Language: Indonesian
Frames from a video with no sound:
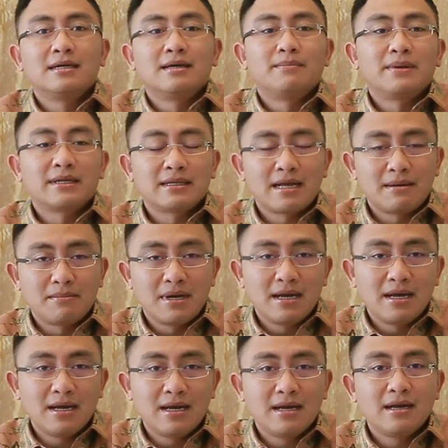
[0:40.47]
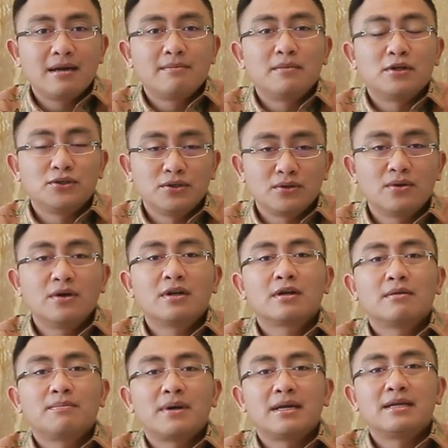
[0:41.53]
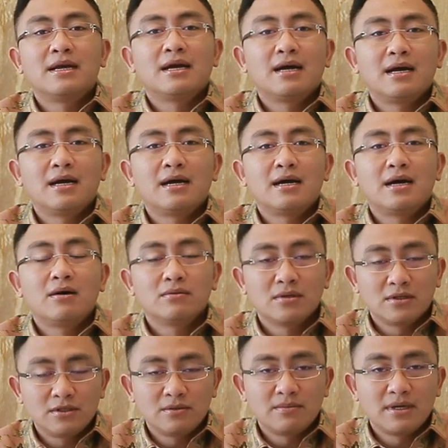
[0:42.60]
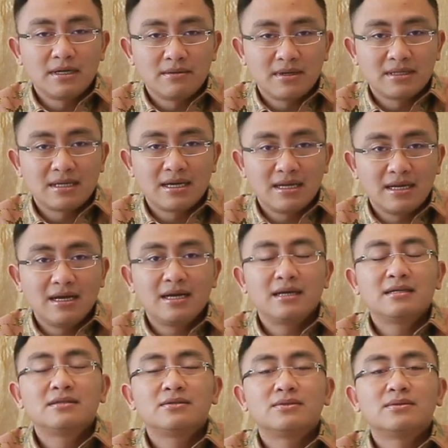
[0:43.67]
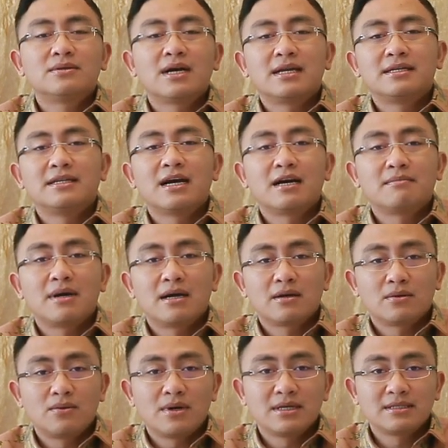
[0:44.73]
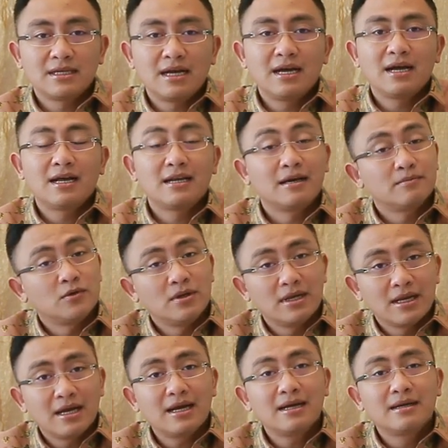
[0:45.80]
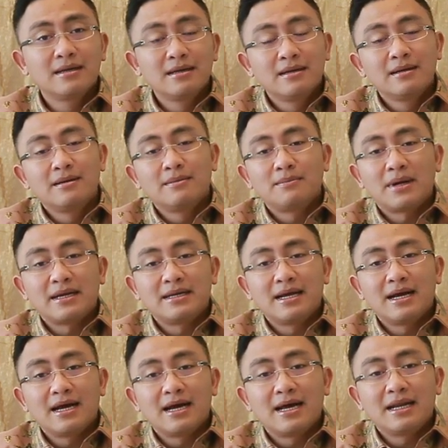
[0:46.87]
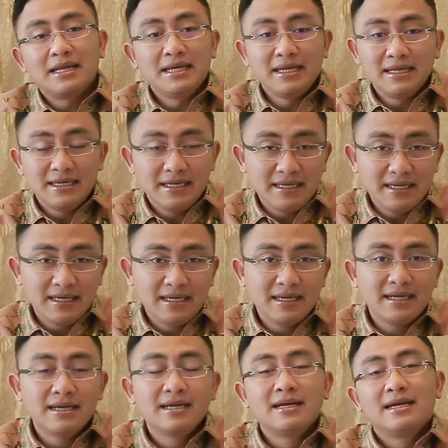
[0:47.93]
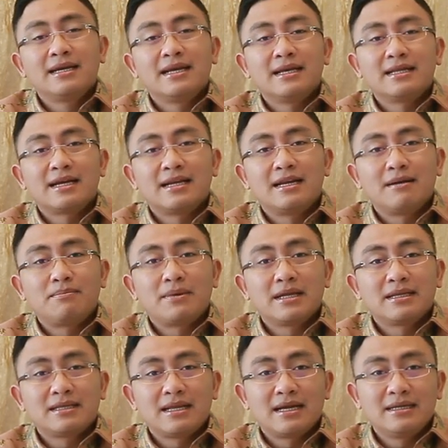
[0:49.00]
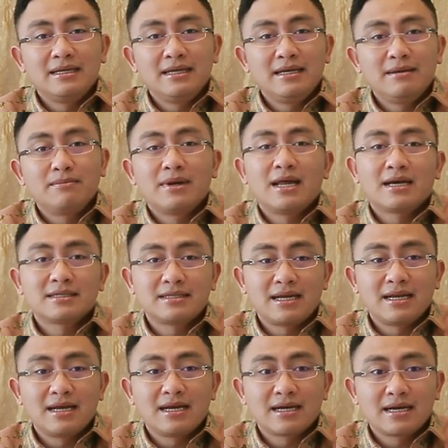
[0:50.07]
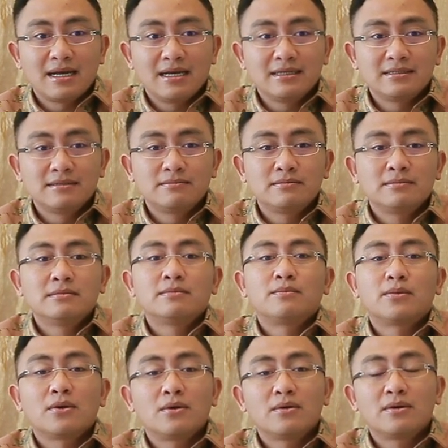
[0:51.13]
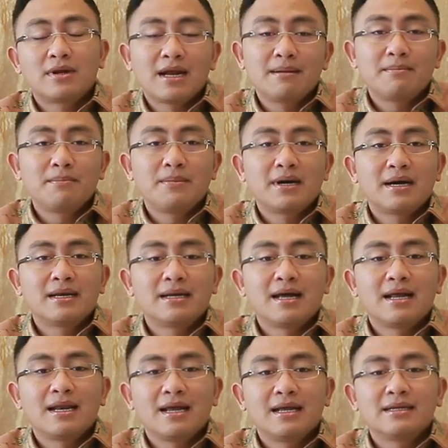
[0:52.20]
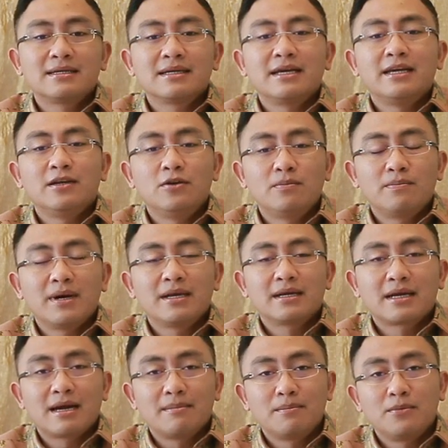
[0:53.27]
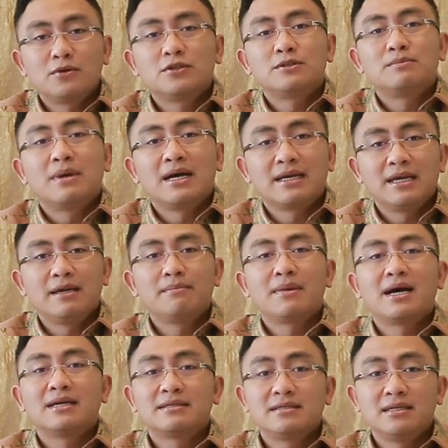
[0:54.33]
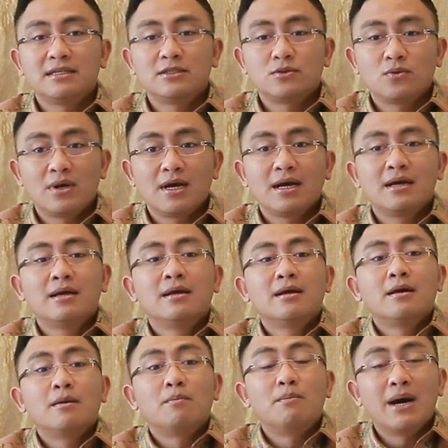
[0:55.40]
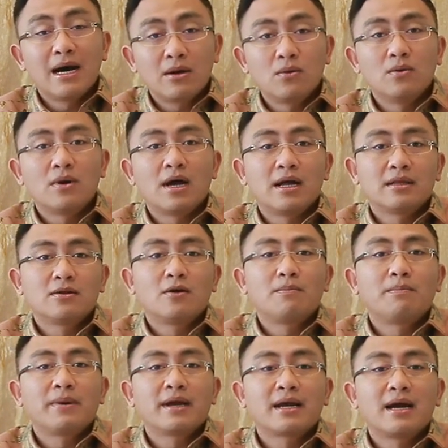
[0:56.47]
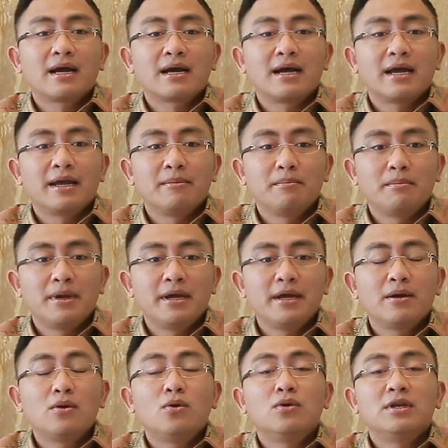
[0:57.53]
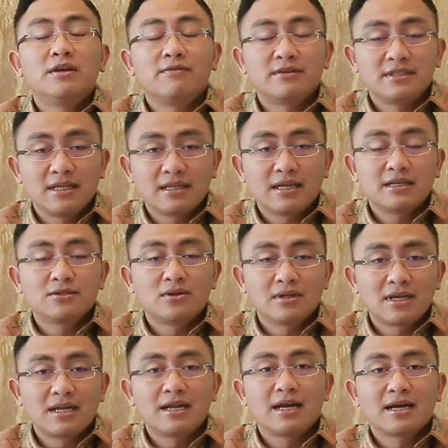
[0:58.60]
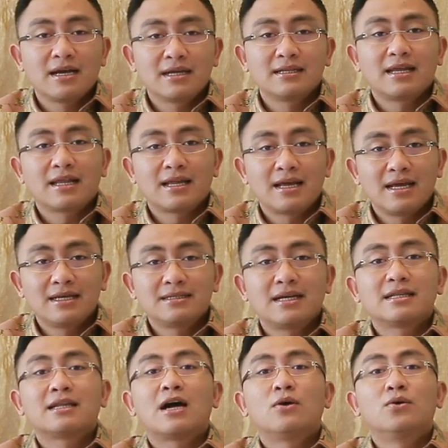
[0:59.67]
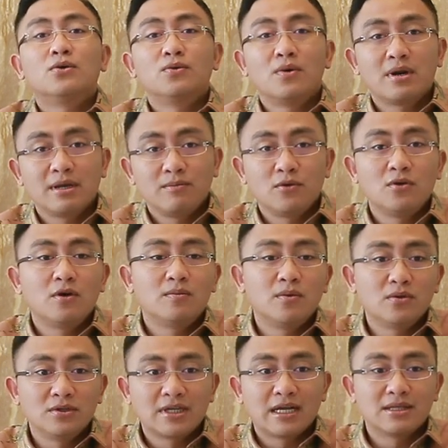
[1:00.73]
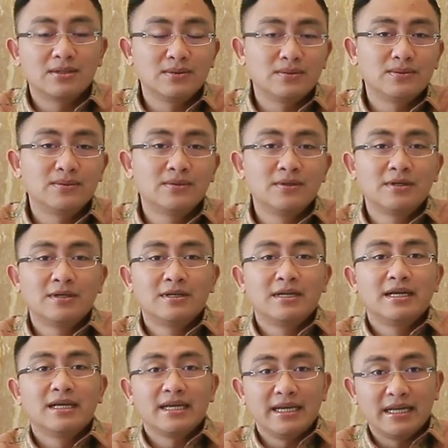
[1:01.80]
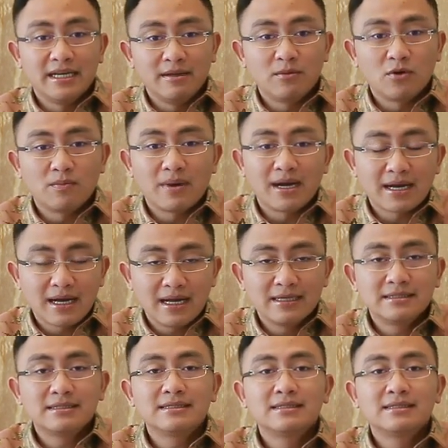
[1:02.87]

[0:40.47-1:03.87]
Pertama, bersyukur kepada Allah Subhanahu wa taala, Tuhan yang Maha Kuasa. Alhamdulillah pada hari ini kita dapat tadi melaksanakan program pengenalan kehidupan kampus bagi mahasiswa baru atau PKKMB Universitas Sultan Ageng Tirtayasa tahun 2021. Ini merupakan